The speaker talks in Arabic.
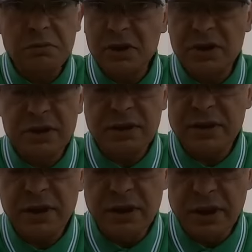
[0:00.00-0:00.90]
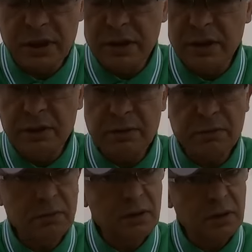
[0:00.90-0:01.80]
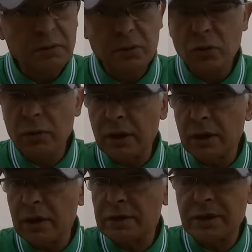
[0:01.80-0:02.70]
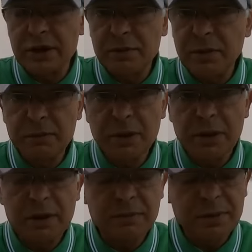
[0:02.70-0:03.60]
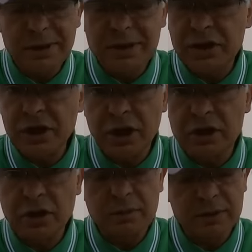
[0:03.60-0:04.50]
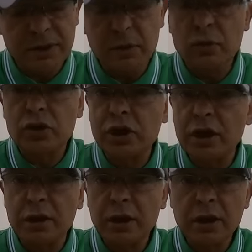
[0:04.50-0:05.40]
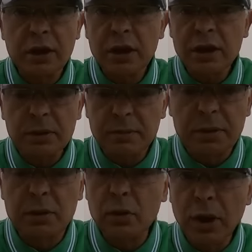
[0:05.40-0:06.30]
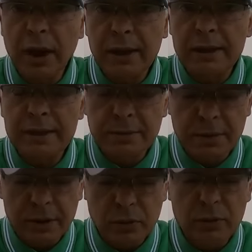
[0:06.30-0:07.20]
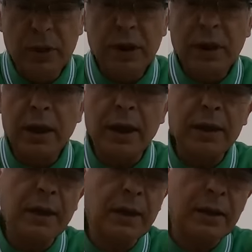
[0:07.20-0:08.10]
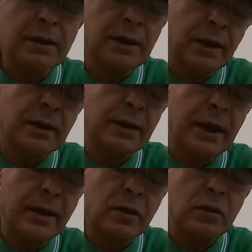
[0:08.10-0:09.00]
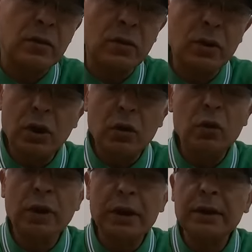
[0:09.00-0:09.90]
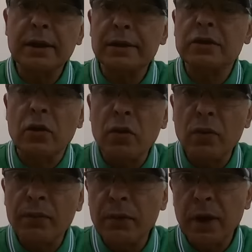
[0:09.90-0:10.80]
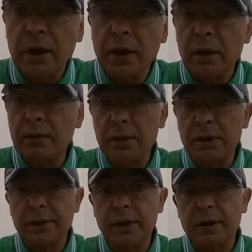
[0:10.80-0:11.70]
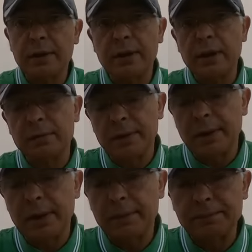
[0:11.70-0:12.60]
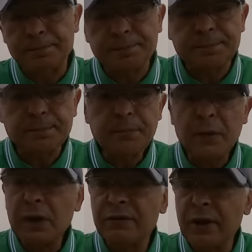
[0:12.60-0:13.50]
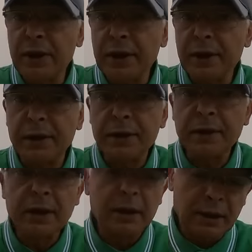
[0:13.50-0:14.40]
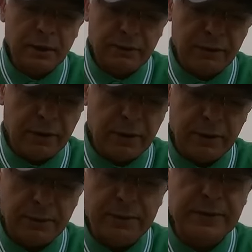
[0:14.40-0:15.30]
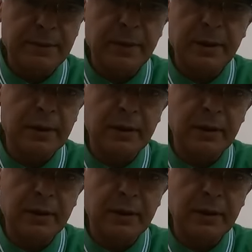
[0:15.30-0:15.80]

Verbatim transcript: حتى شي تاثير نهائيا كله يبقى يهضر حتى يشبع ما كيبدل حتى شي حاجه ما استطاعوش شي يبدلوا الحاله ديال بلادهم عاد حراك يحركوا ولا ياثروا على بلادنا غير بالكلام الفارغ فبالنسبه